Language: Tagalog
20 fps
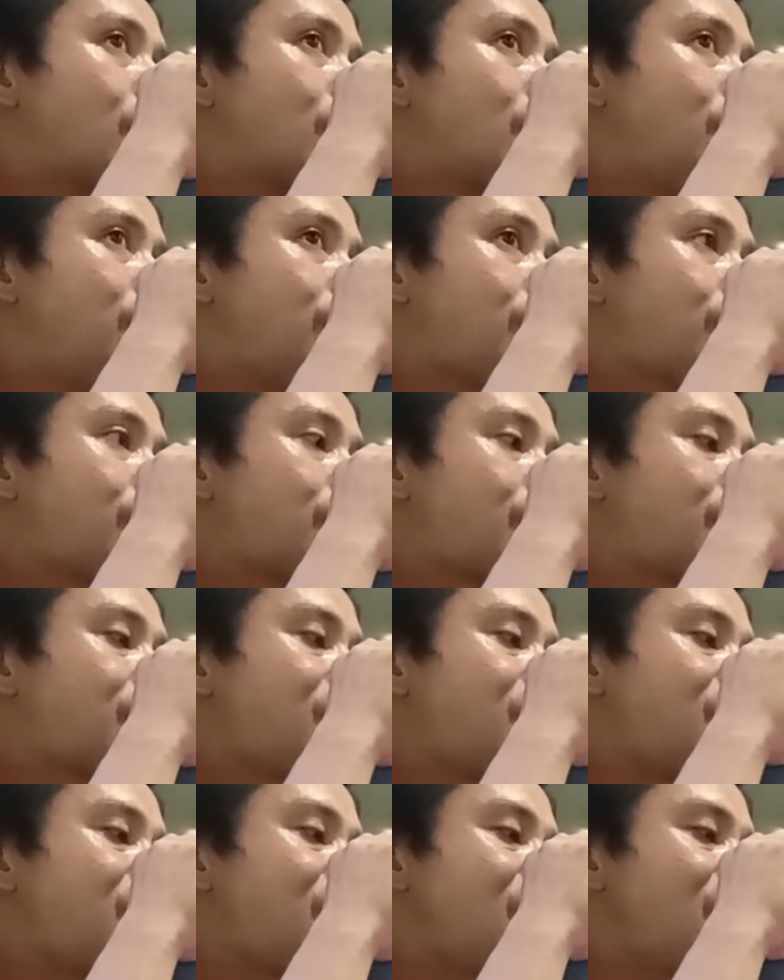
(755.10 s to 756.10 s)
yan
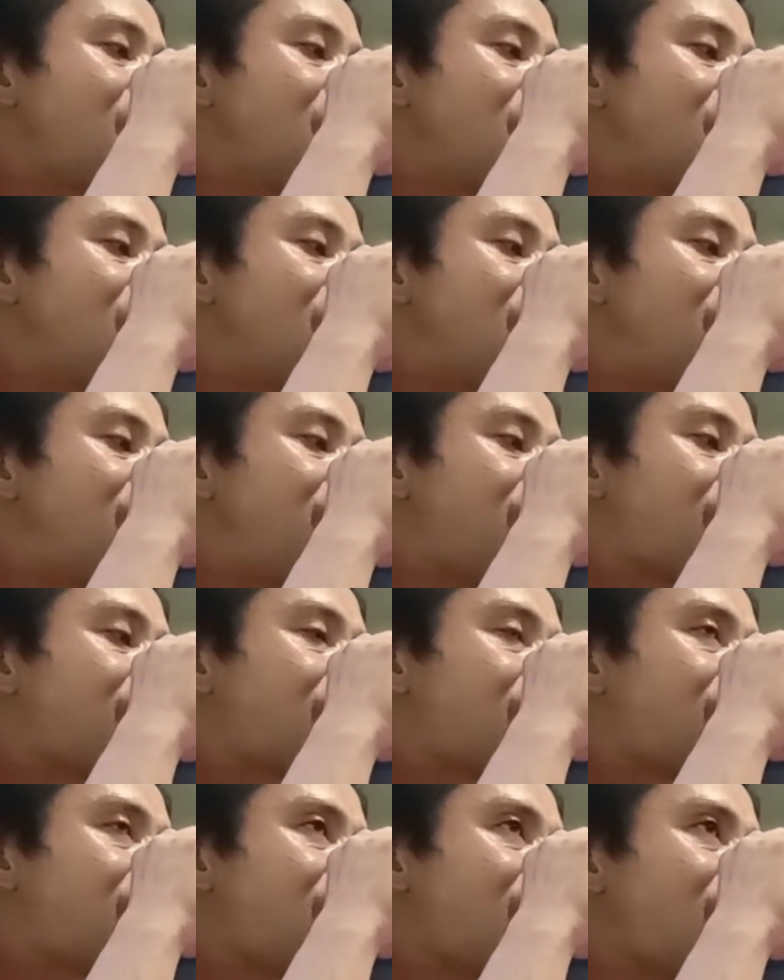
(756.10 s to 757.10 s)
Pwede
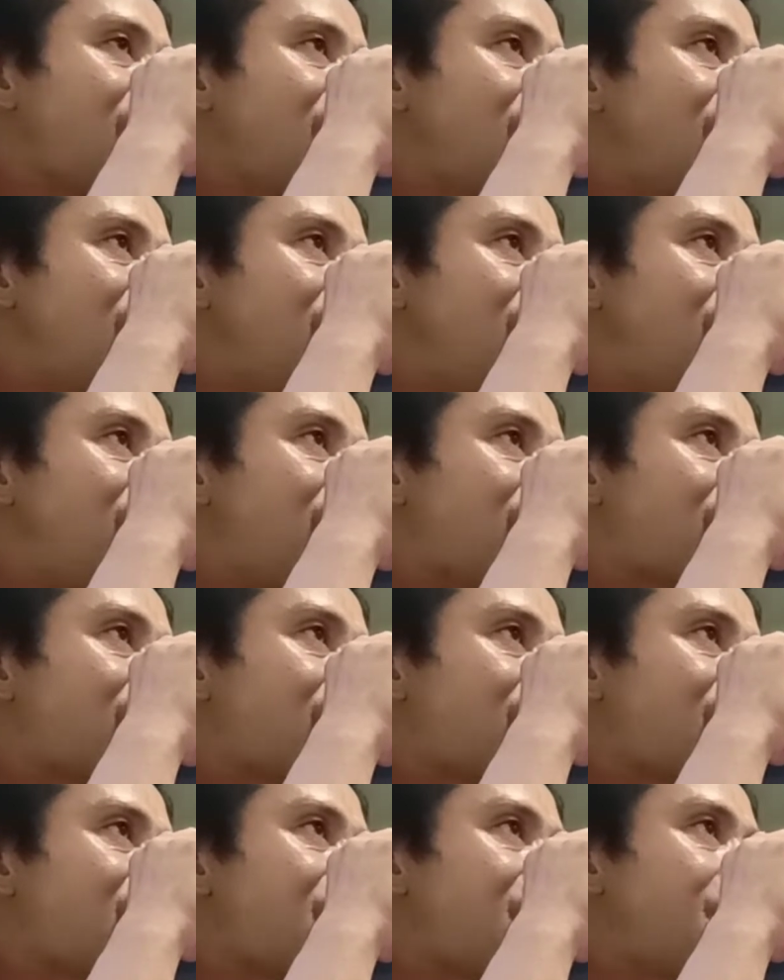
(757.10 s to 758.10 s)
rin kayong
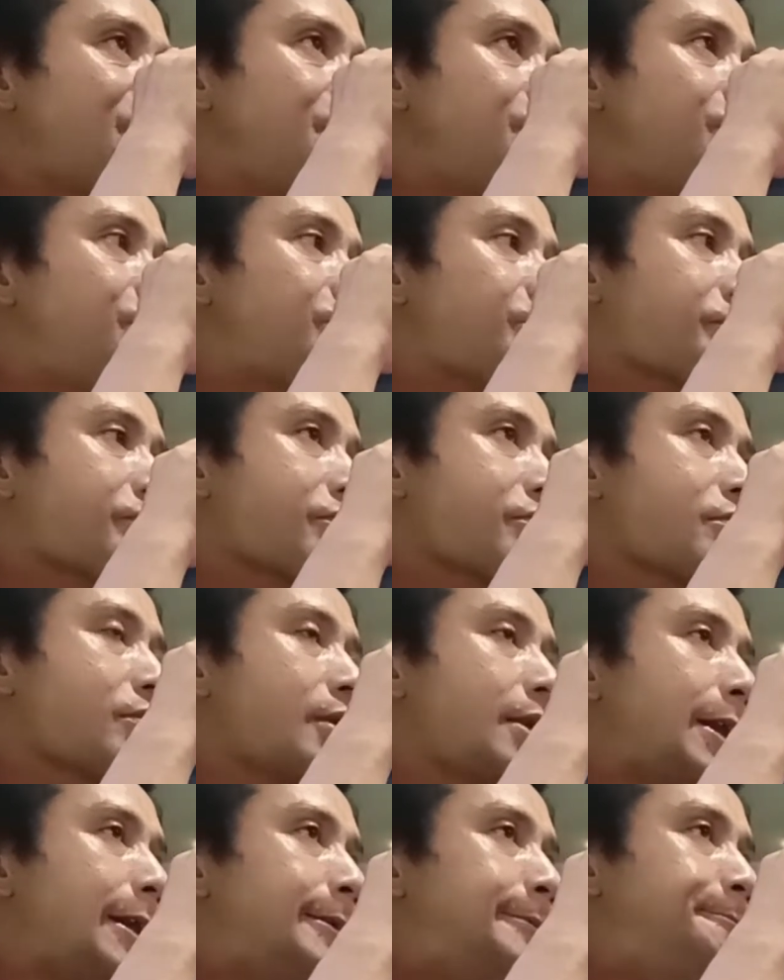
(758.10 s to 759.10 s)
mag-suggest mga
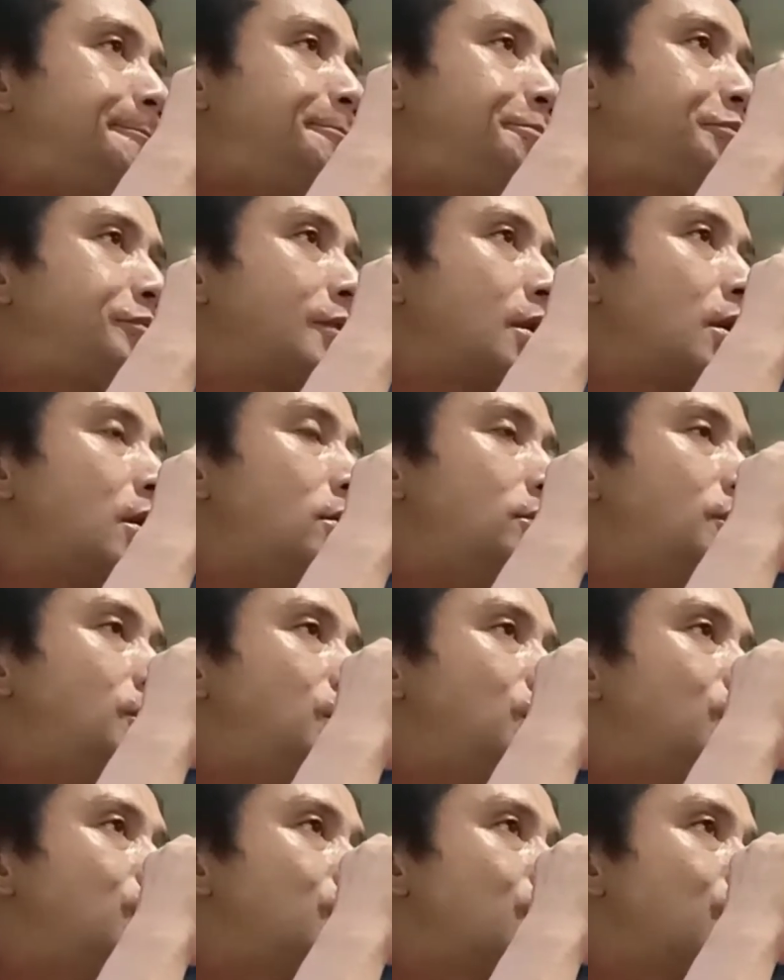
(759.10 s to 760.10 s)
kapartner kung anong
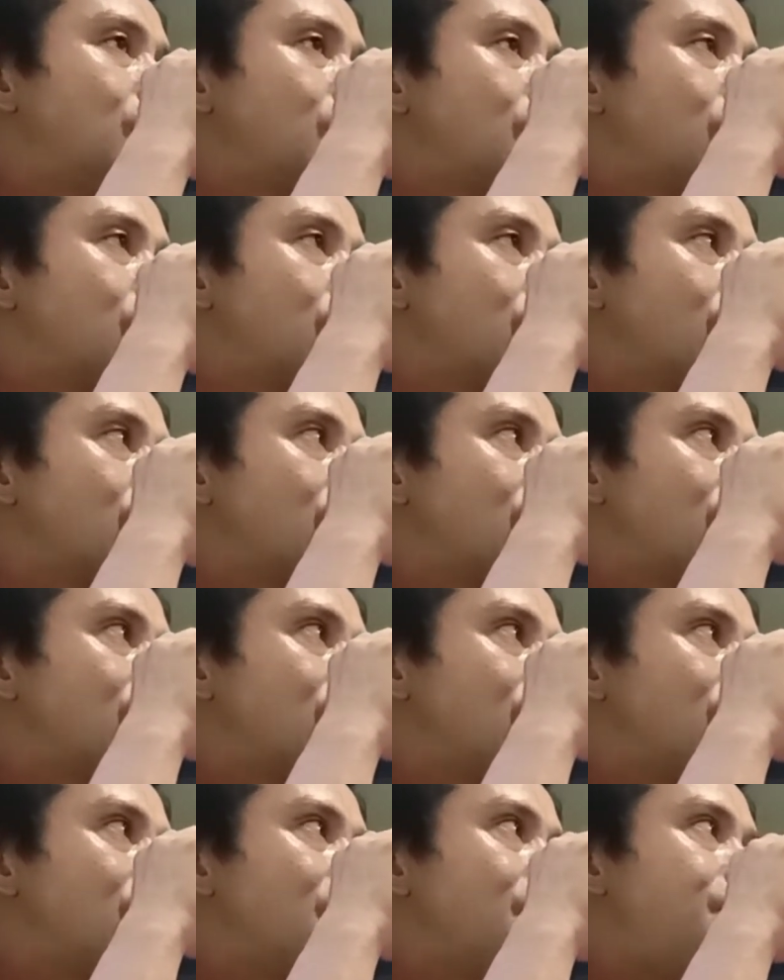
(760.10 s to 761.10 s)
gawin ng mga daka
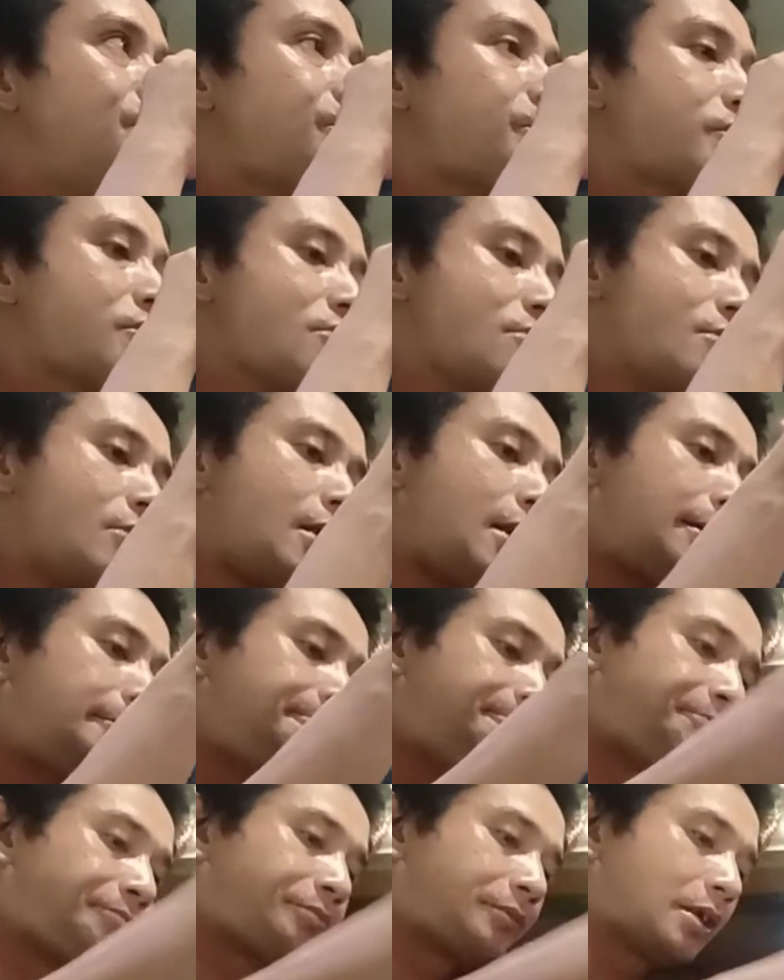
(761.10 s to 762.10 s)
partners
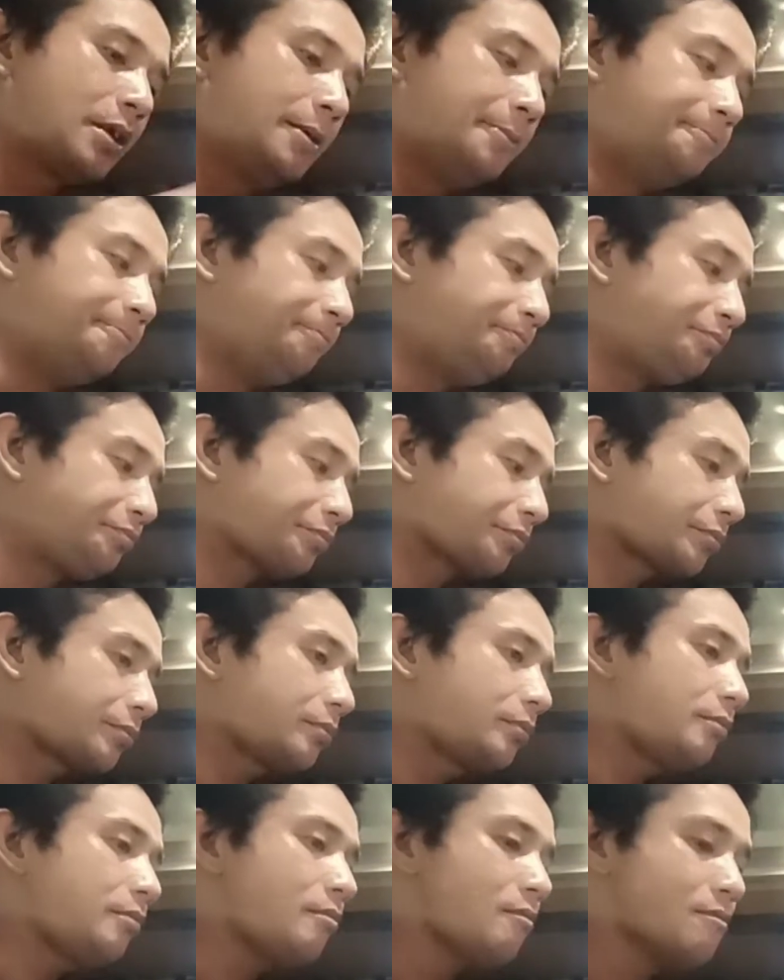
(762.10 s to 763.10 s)
ha.
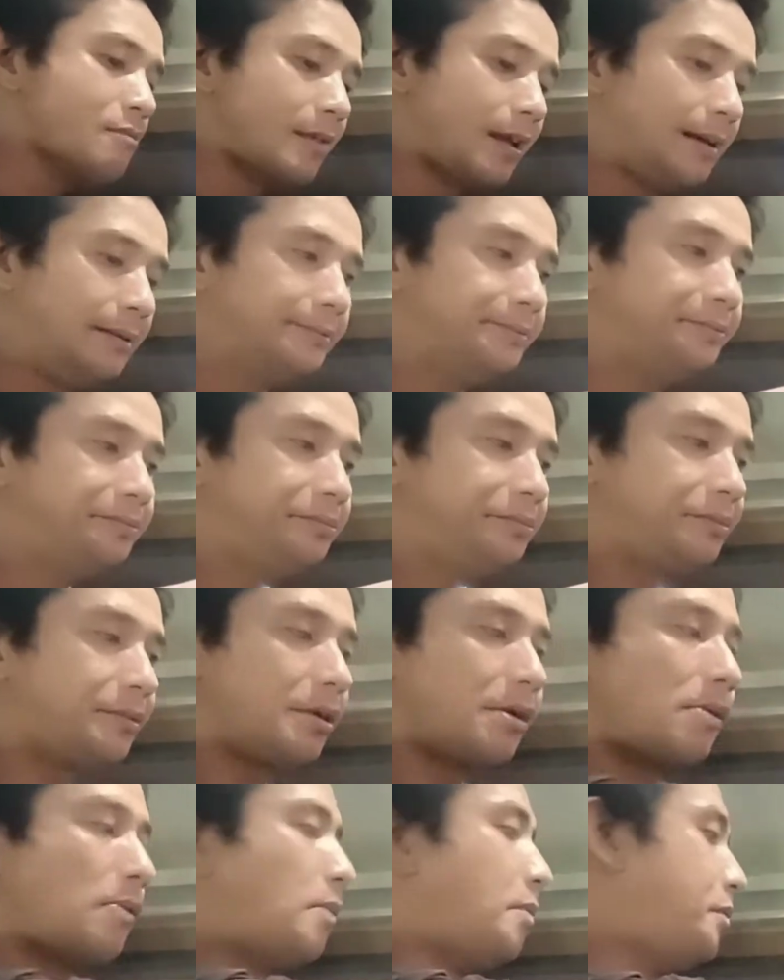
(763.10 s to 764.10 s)
Andyan po
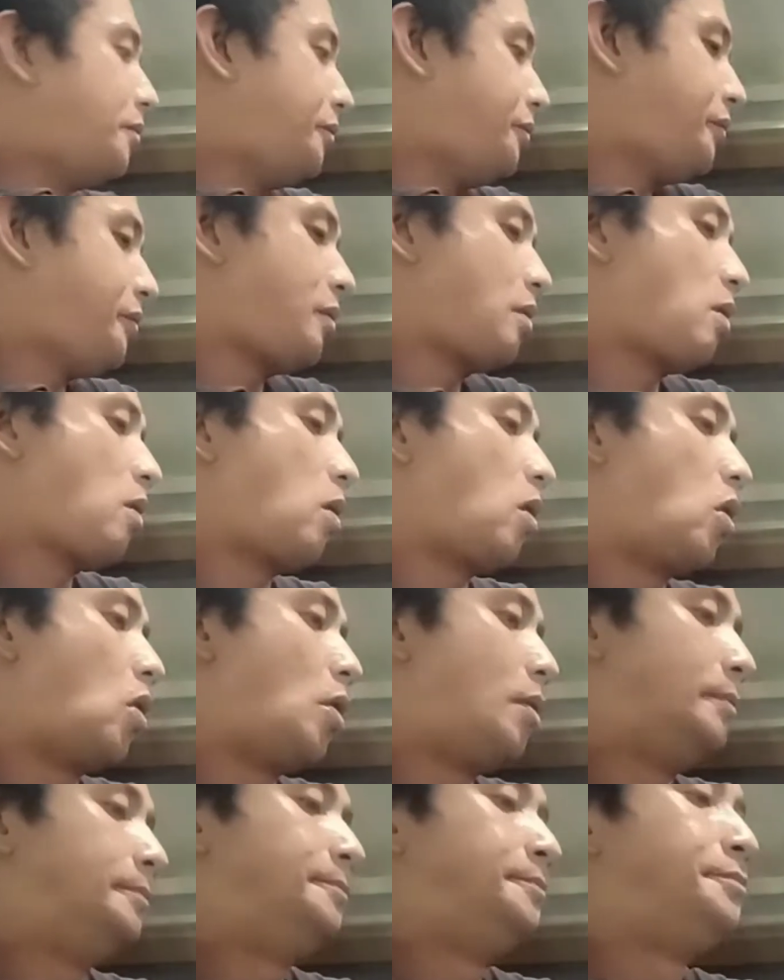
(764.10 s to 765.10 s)
yung comment section
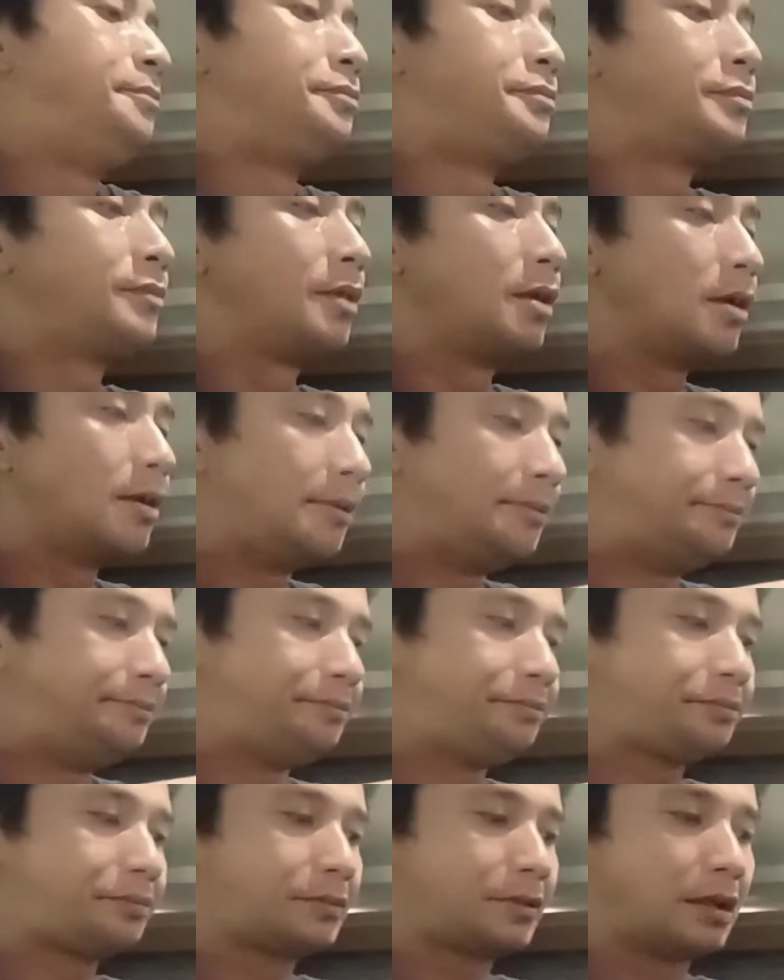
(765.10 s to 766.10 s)
natin kapartner
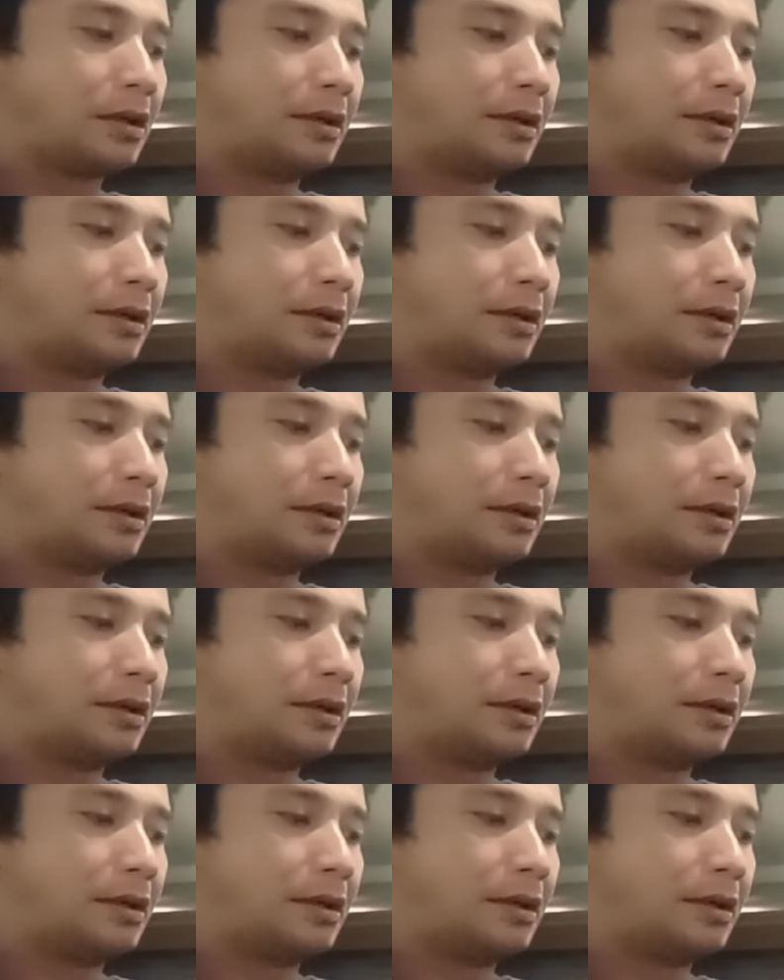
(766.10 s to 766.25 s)
at